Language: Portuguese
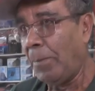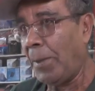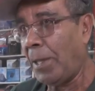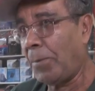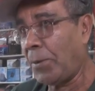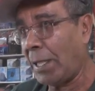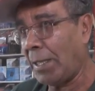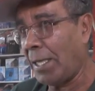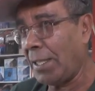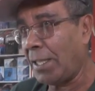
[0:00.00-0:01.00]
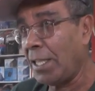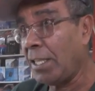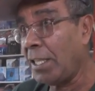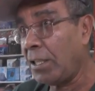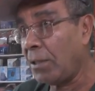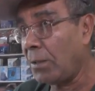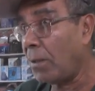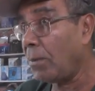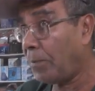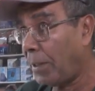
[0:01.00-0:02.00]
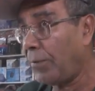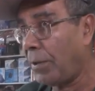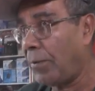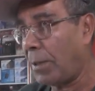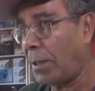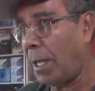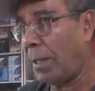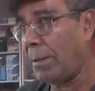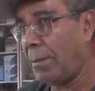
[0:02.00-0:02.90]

Pela brutalidade que existe, eu não prefiro votar.